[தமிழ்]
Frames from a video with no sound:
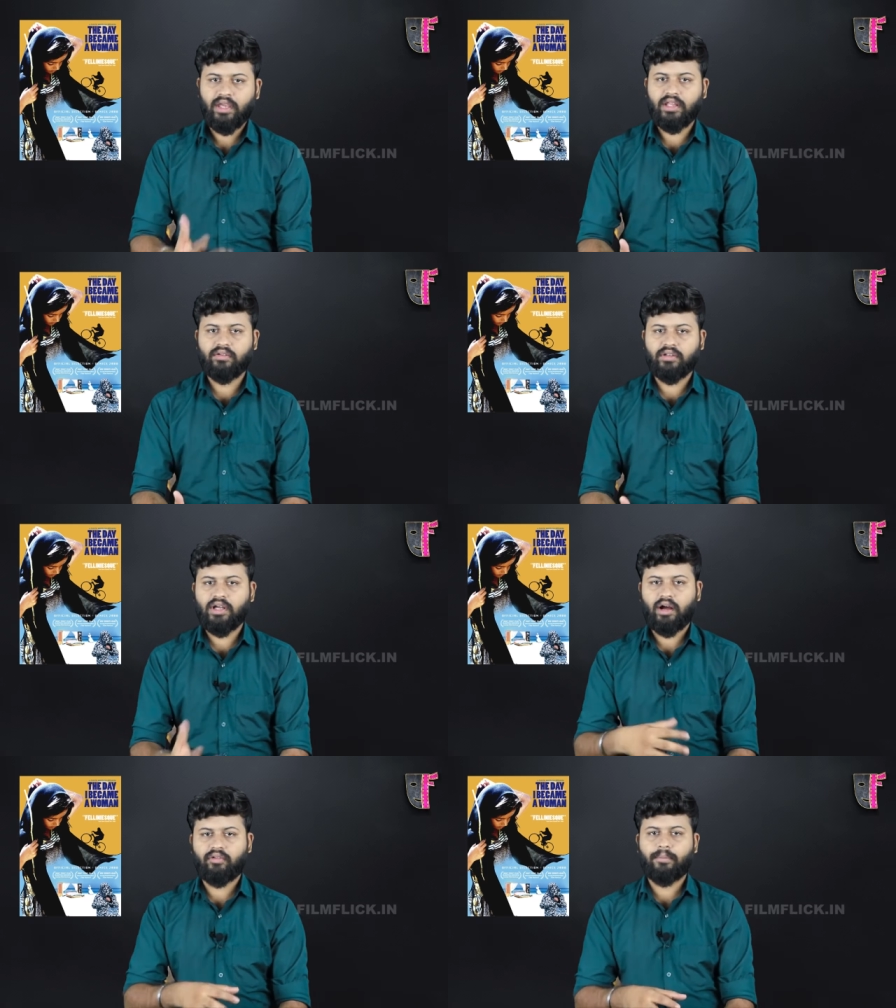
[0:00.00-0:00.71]
இது
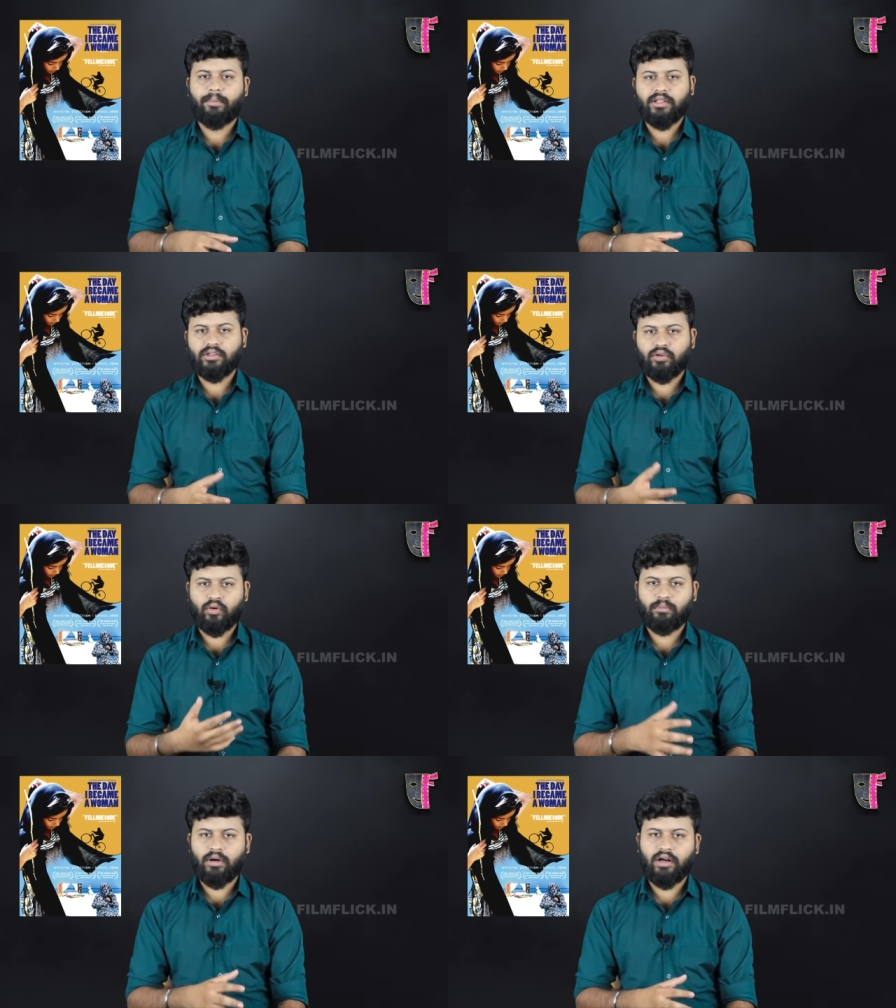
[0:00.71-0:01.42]
வந்து ஹவா
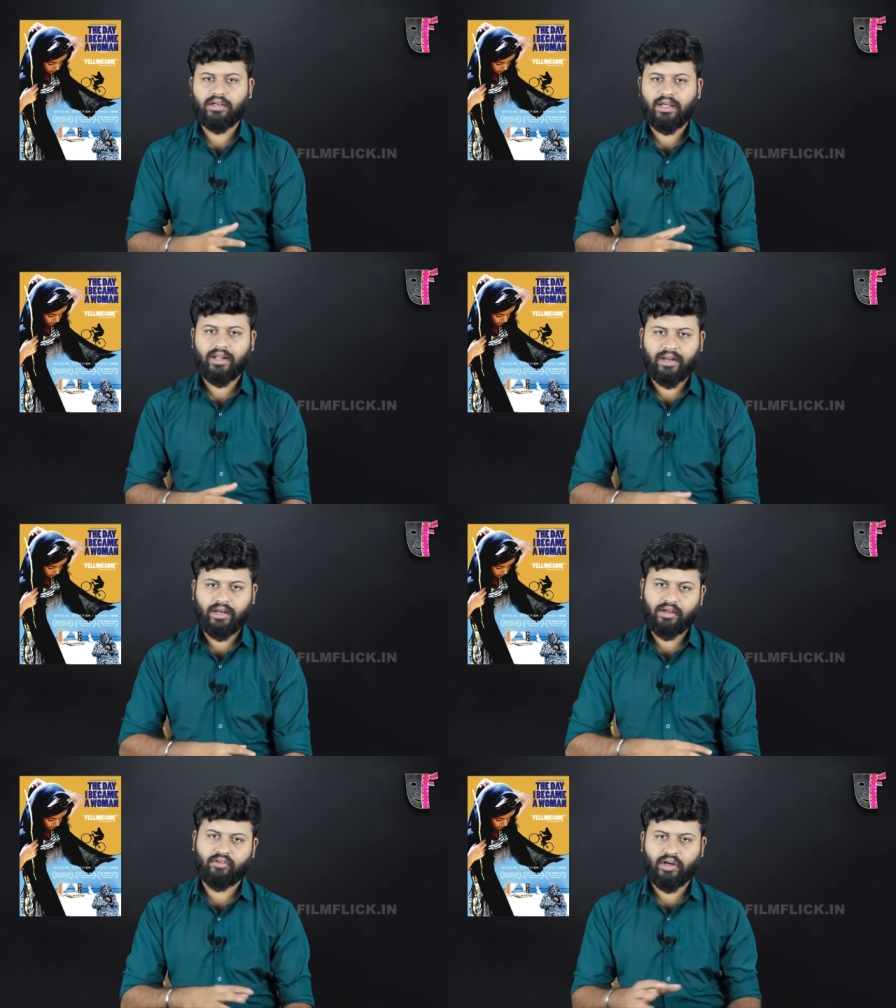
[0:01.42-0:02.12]
பார்த்துட்டு ரொம்ப ஹர்ட் ஆயிடும்
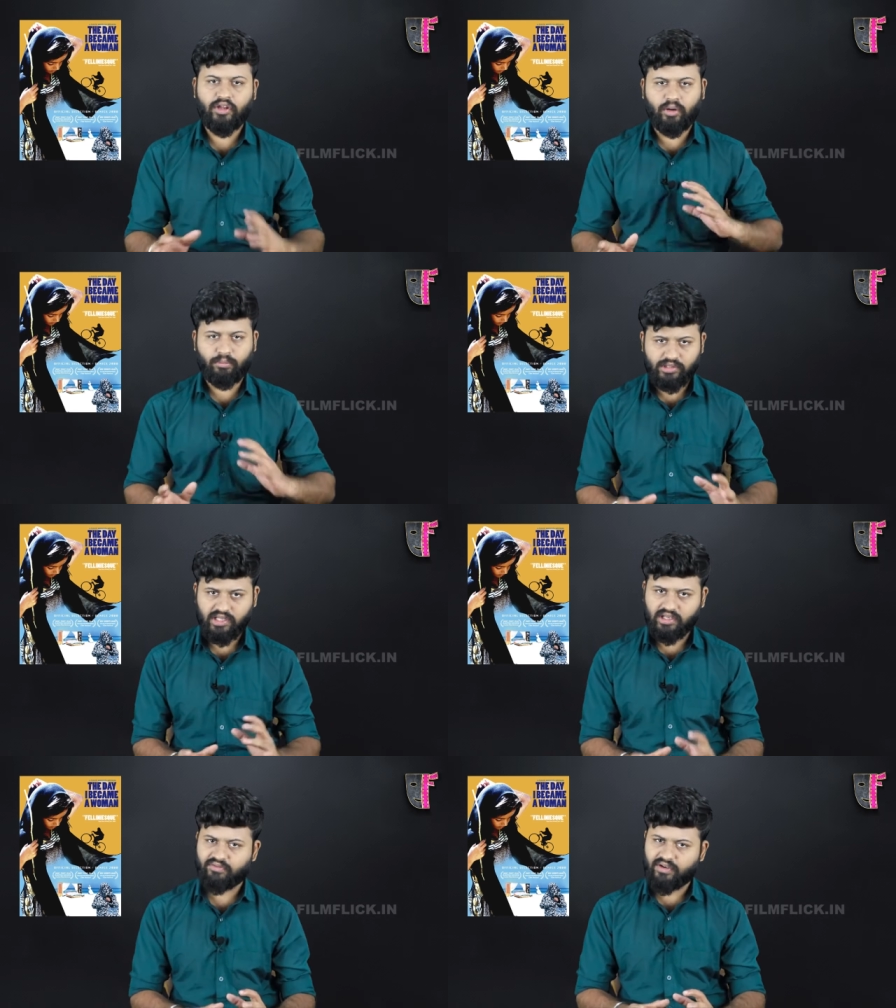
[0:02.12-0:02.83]
ஏன்னா இவங்க ரெண்டு ரொம்ப
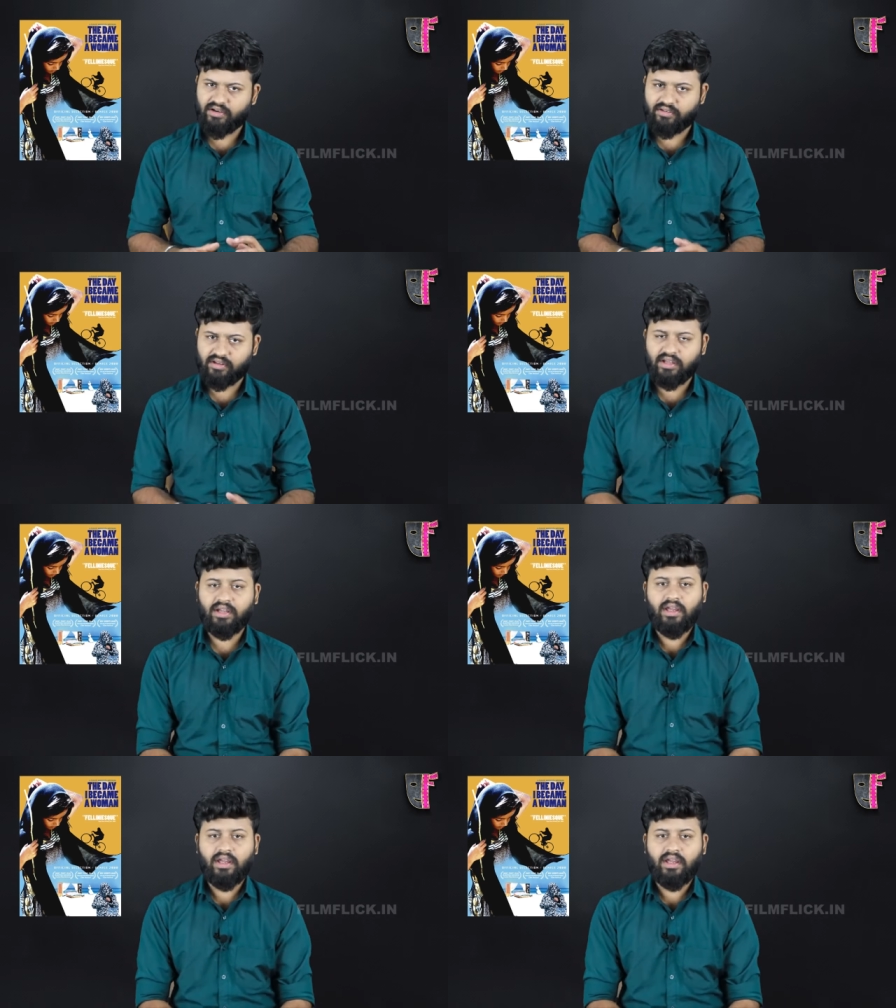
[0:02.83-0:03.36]
திக் ஃப்ரெண்ட்ஸு